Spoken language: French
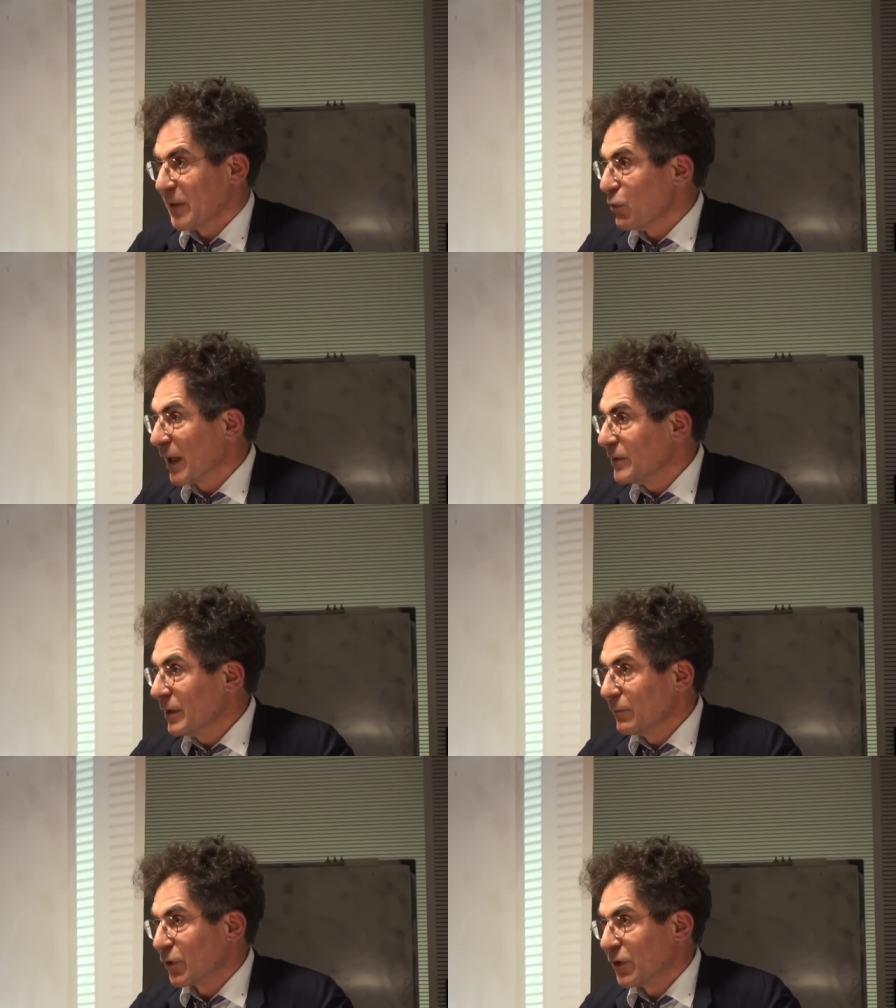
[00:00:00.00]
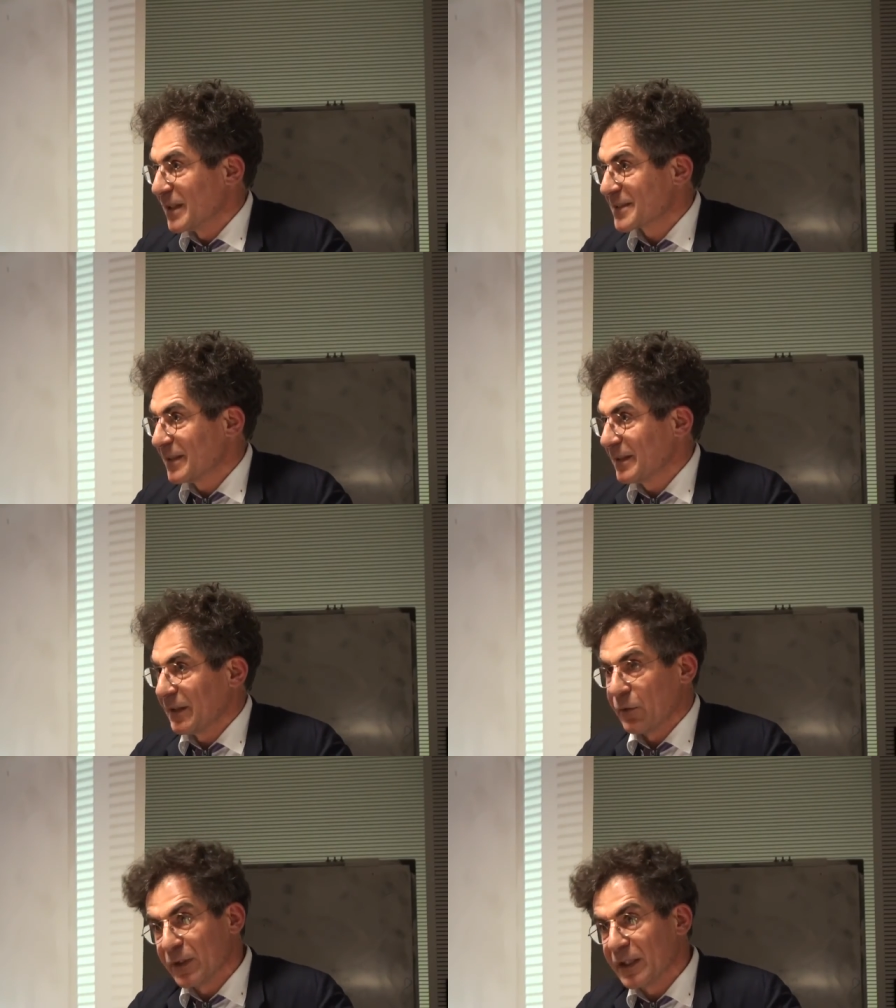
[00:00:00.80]
il y avait de l'uranium, on le
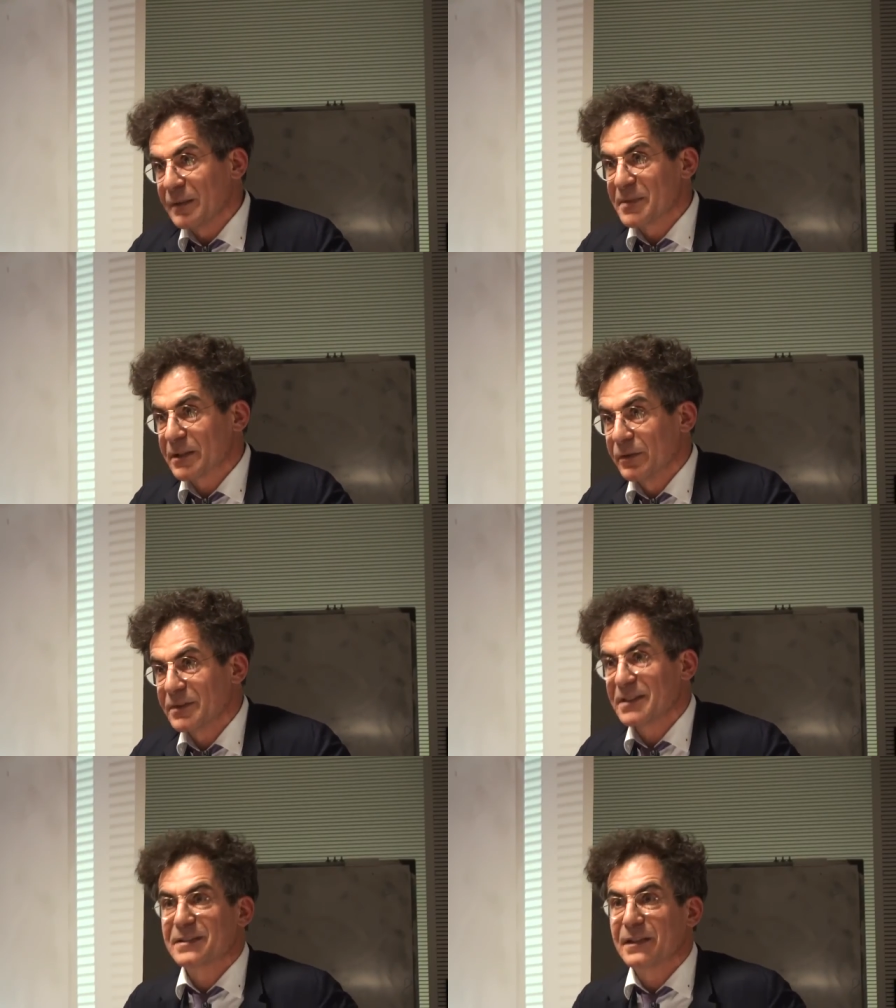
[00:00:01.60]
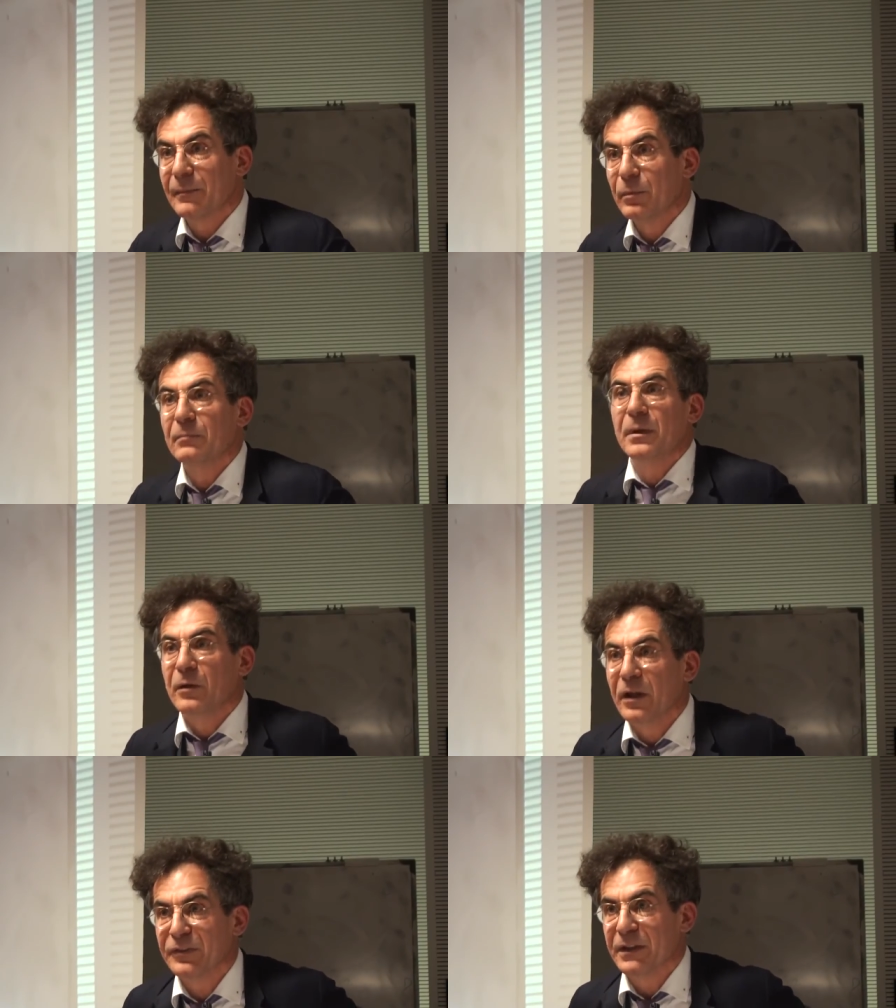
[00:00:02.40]
connaissait, E égale mc si c'est la bombe, bah,
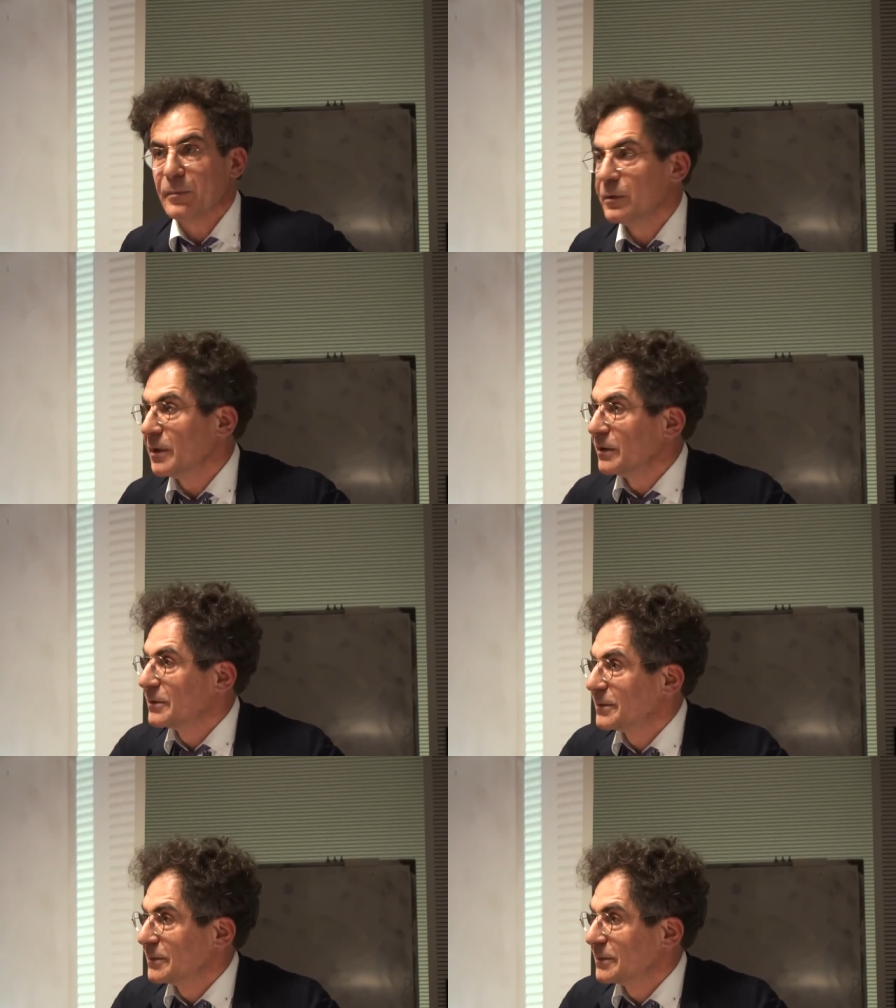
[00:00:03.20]
on aurait fait les bombes.